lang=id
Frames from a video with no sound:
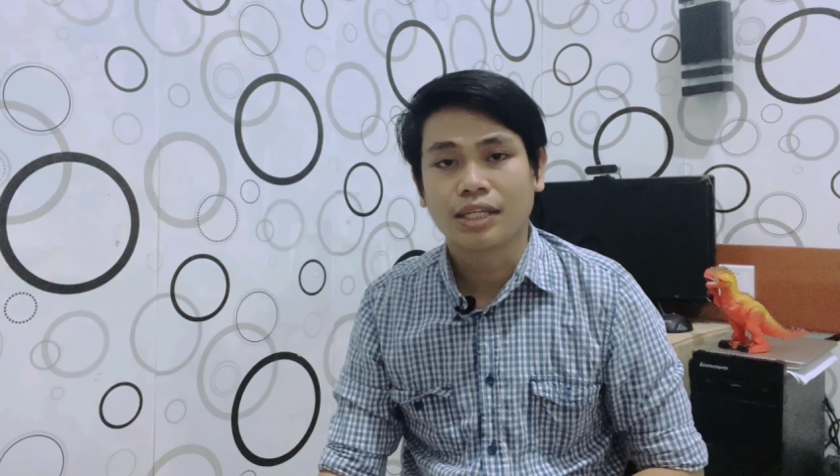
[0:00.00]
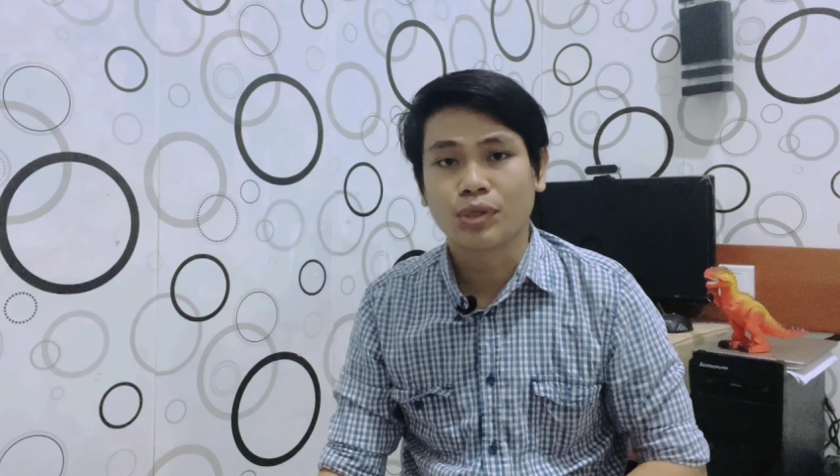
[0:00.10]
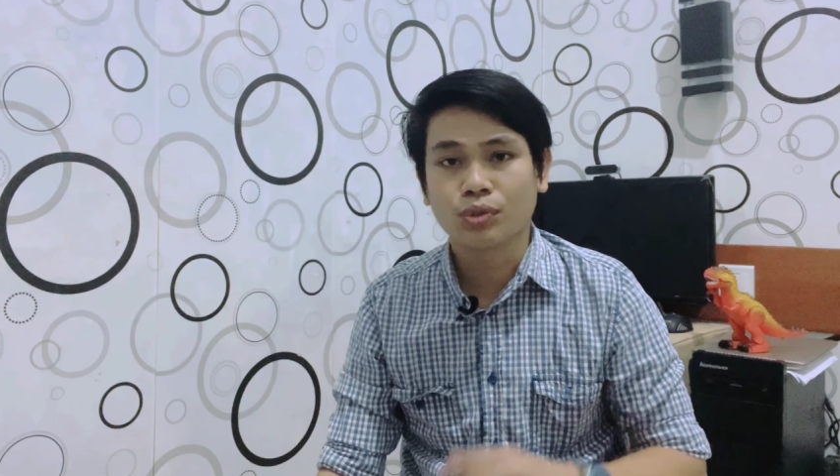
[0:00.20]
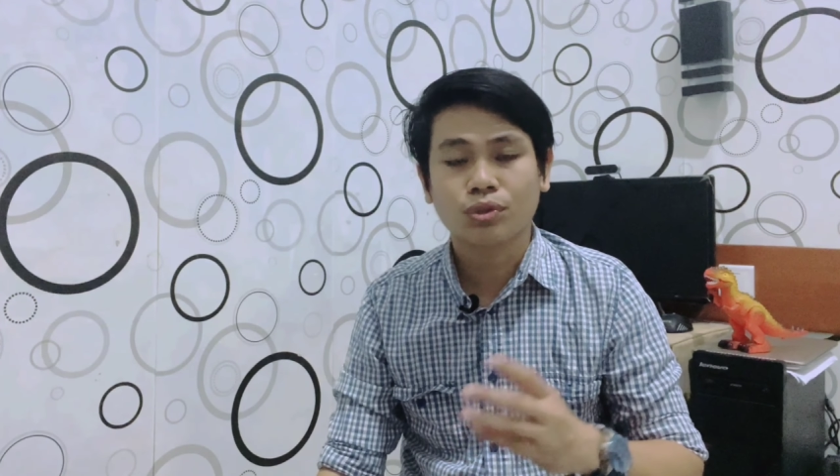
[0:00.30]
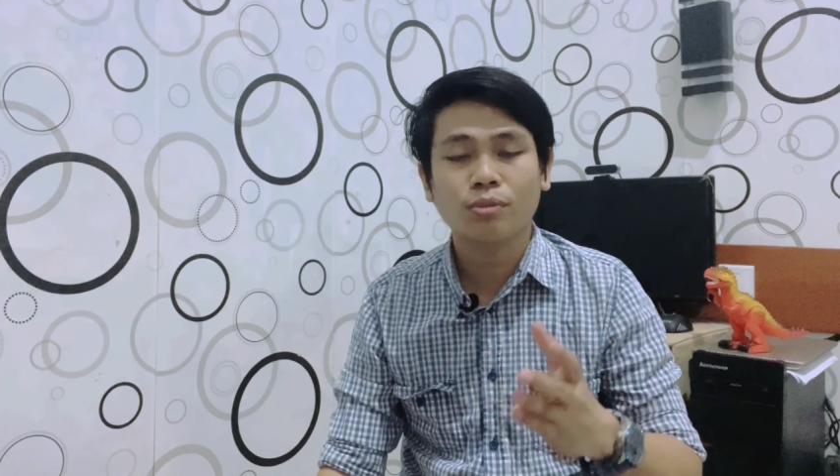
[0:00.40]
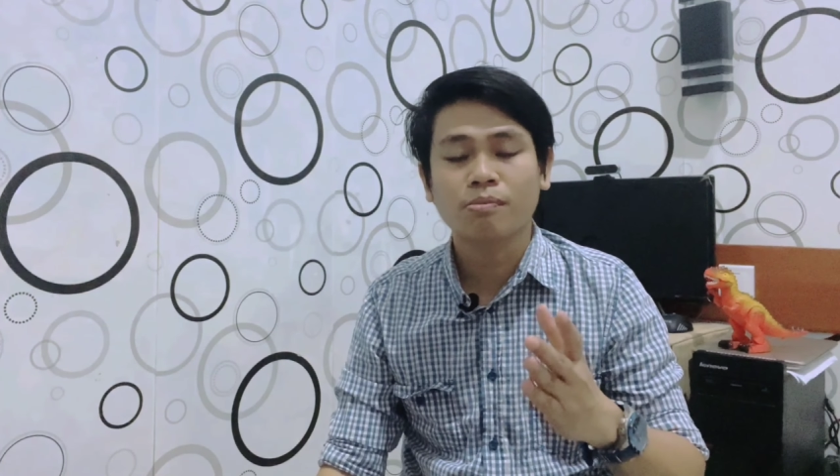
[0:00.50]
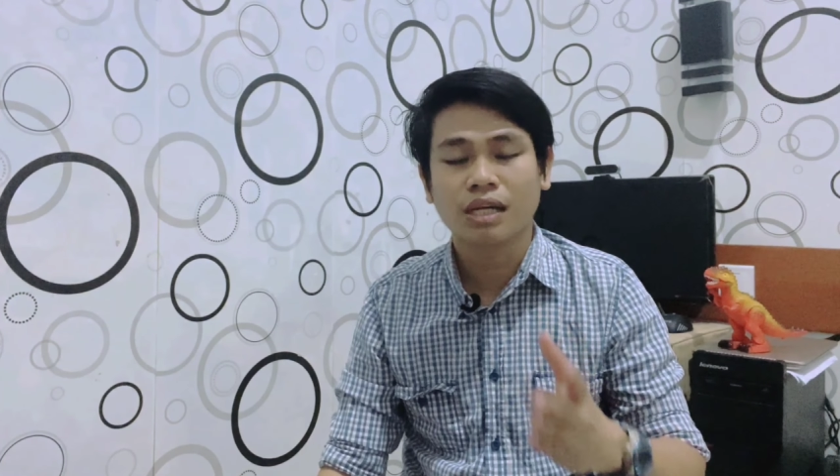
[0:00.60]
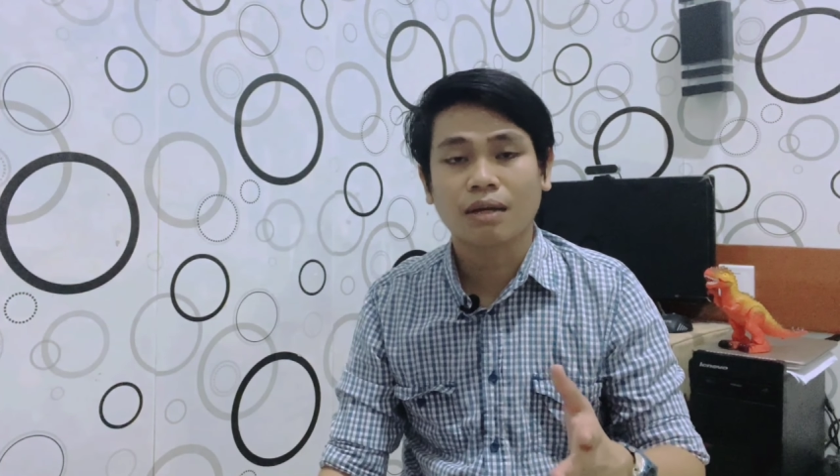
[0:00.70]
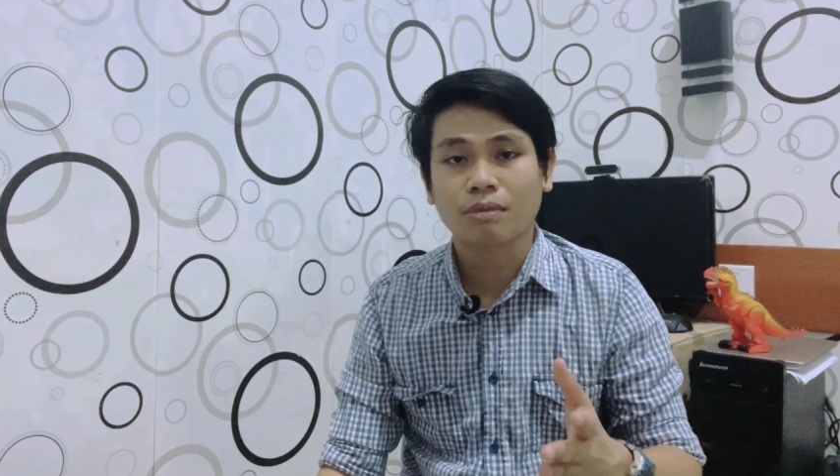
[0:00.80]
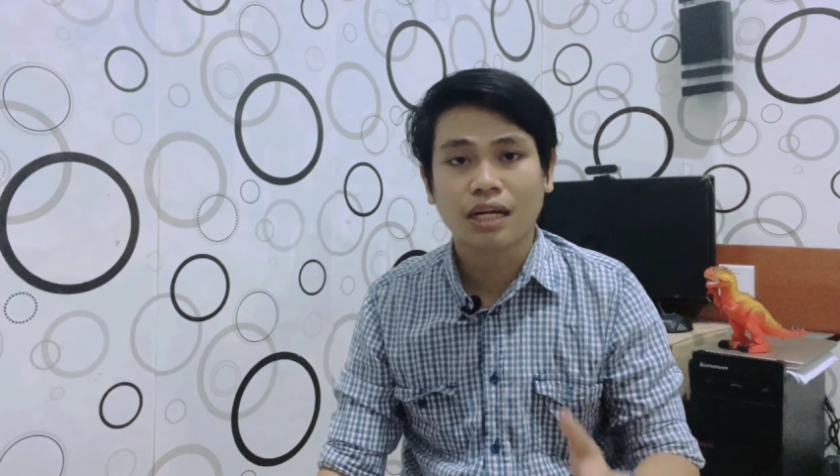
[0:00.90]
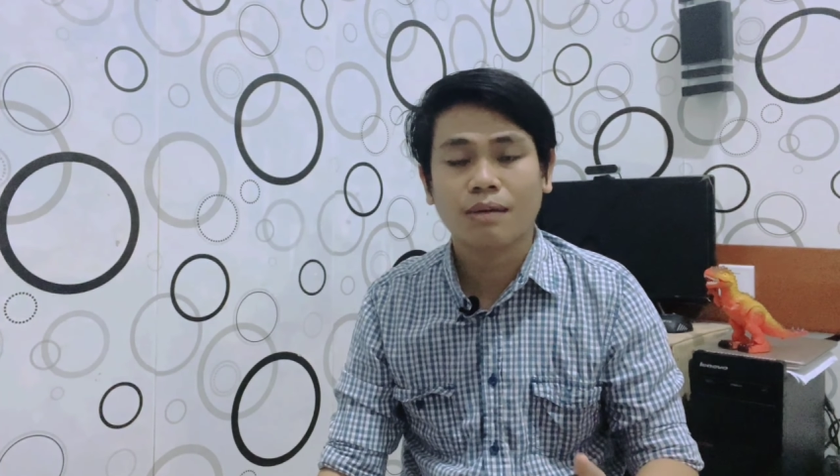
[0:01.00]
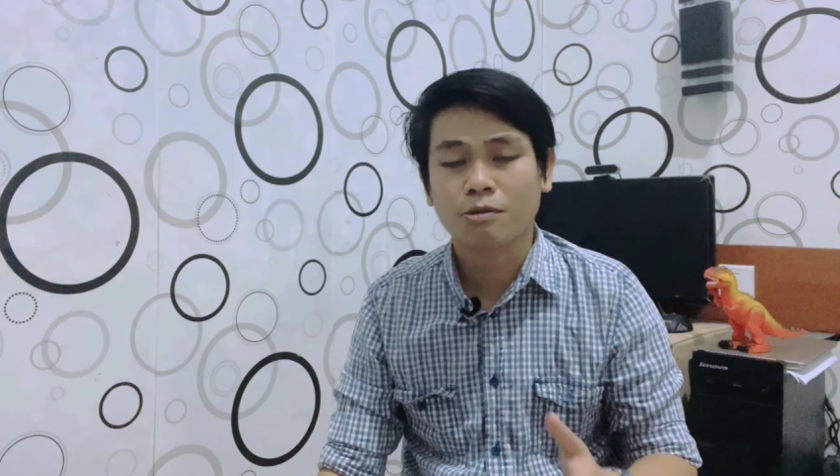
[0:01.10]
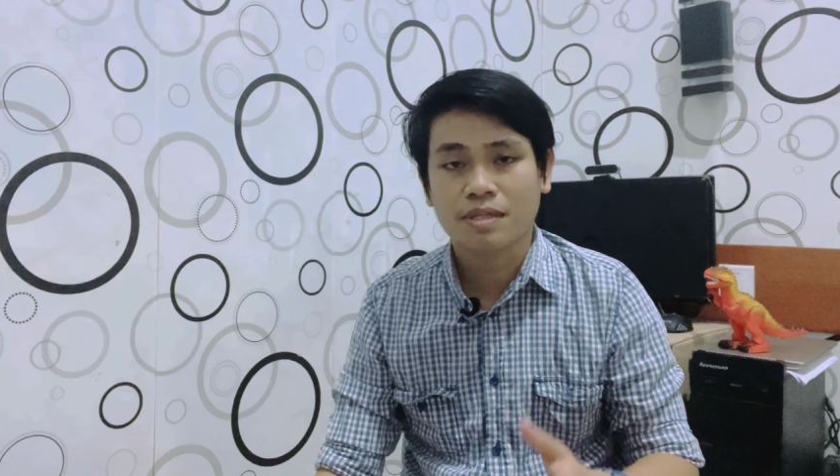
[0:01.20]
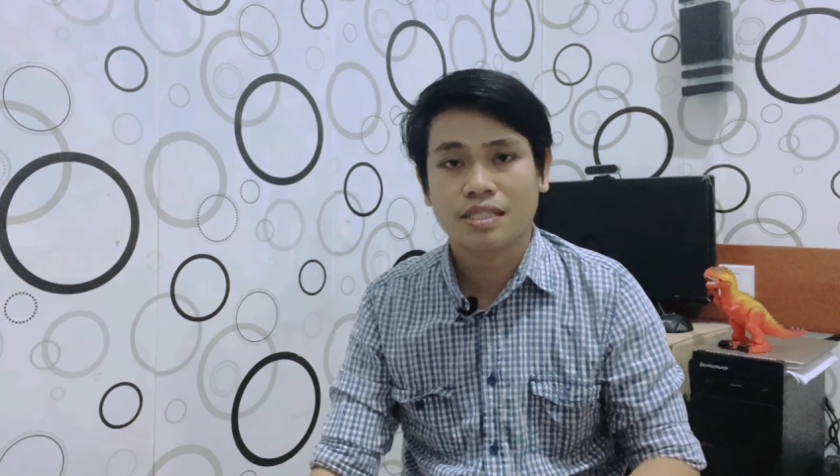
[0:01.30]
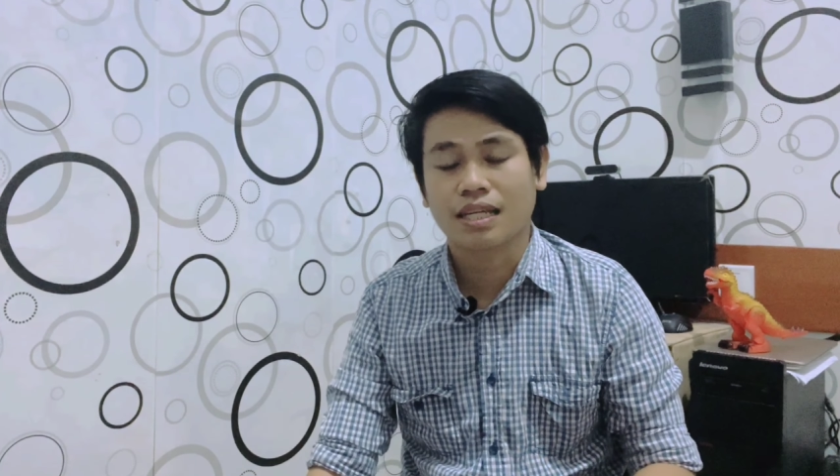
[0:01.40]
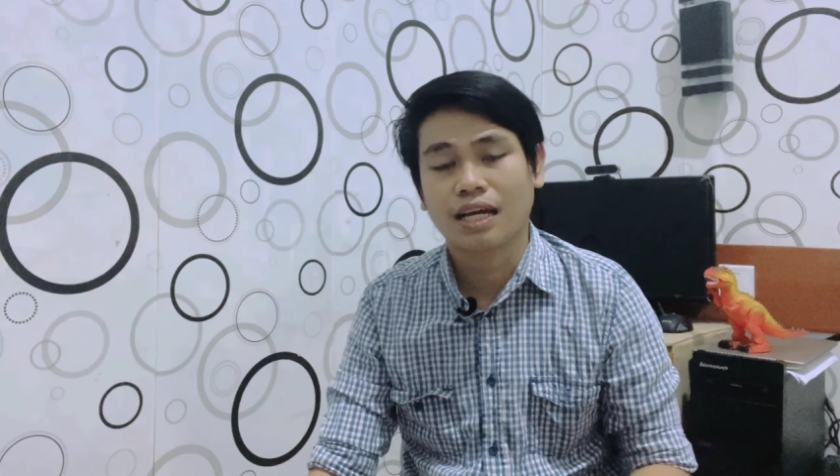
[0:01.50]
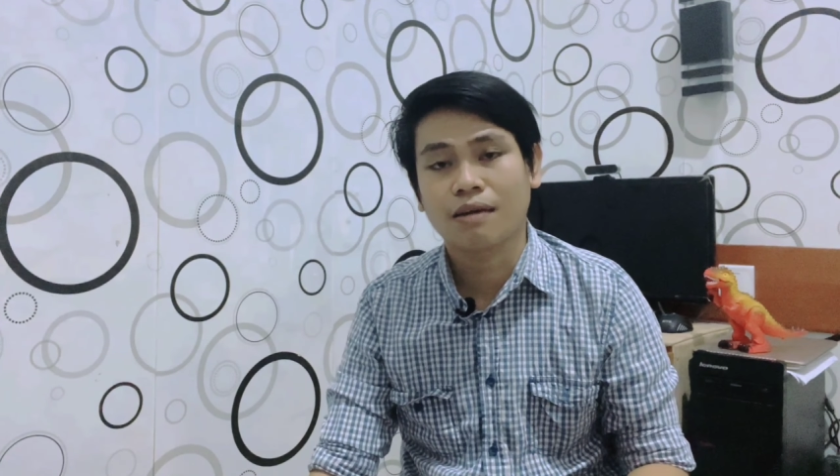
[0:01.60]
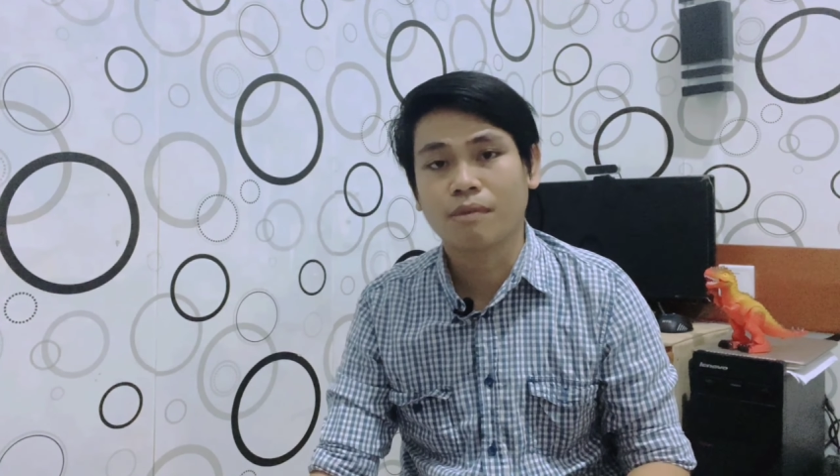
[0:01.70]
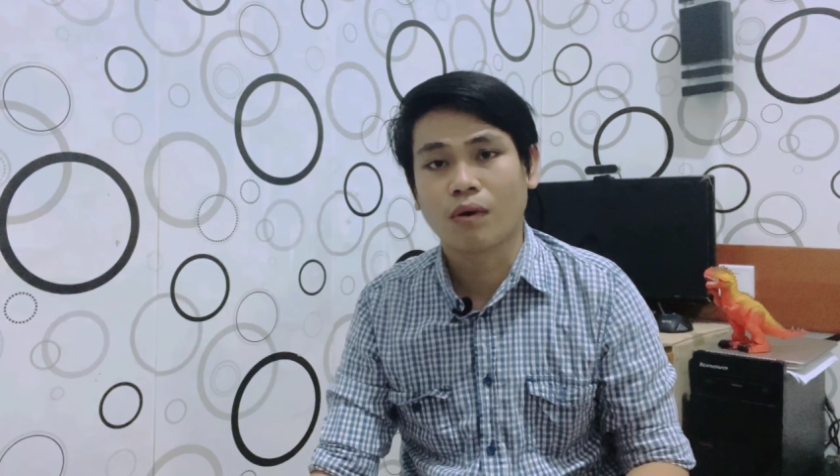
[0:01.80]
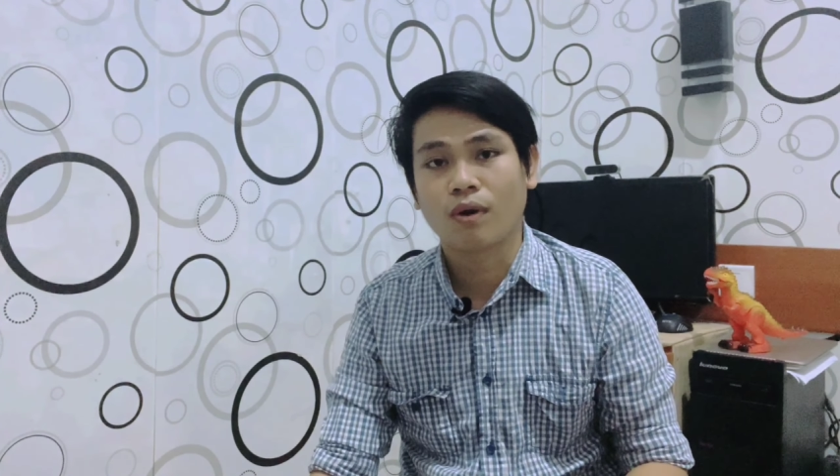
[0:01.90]
YouTube benar-benar
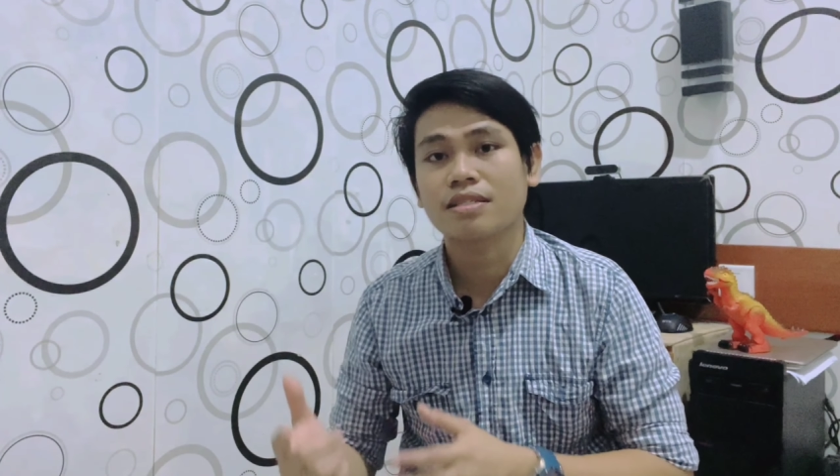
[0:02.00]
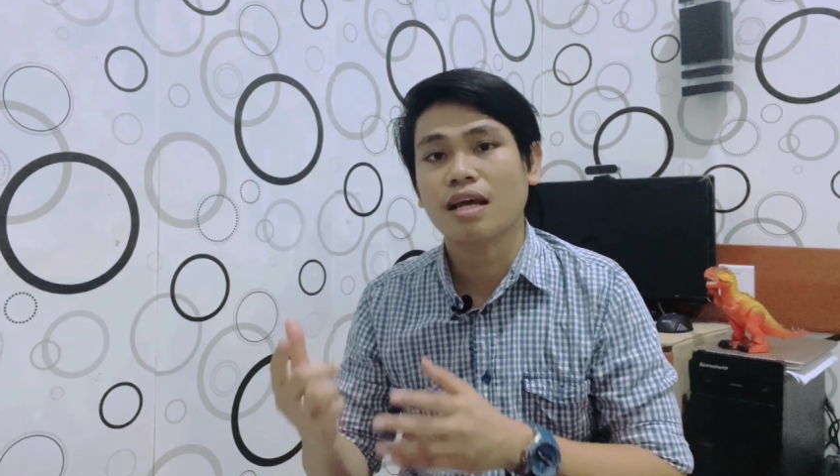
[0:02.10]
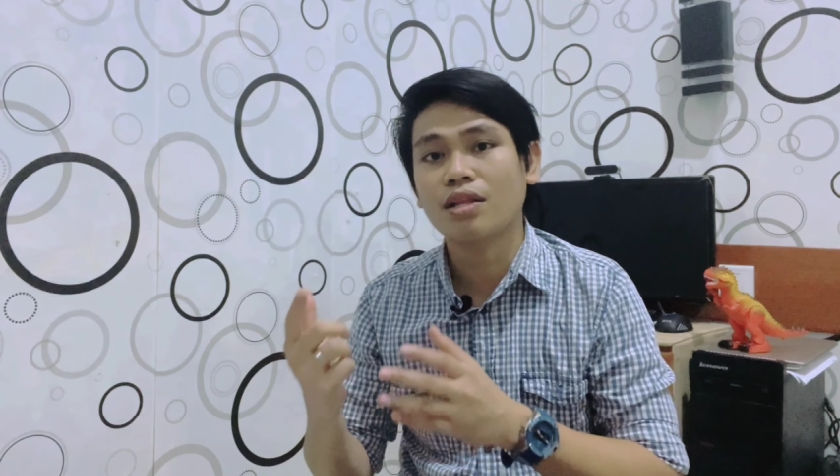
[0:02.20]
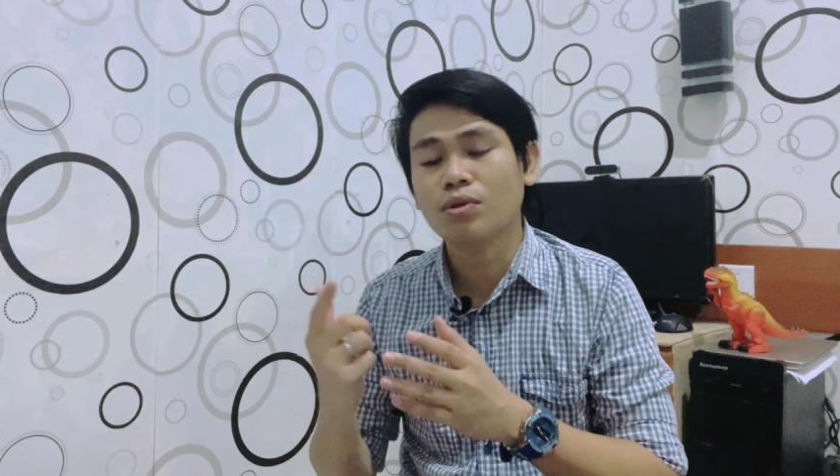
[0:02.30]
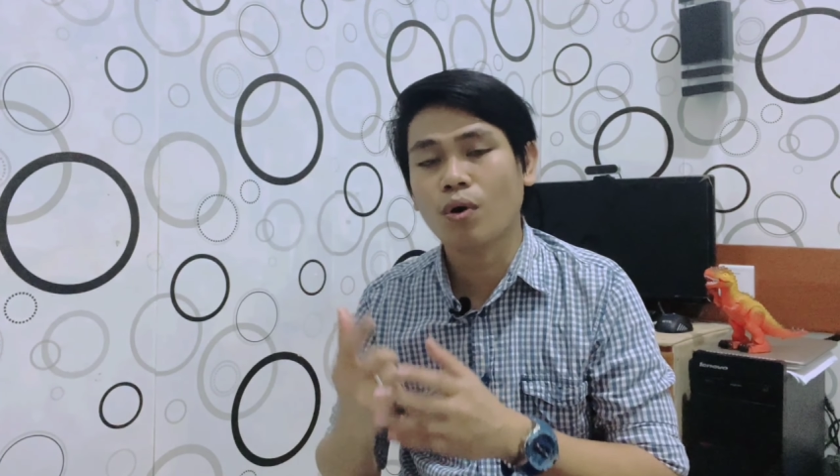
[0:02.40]
memastikan bahwa satu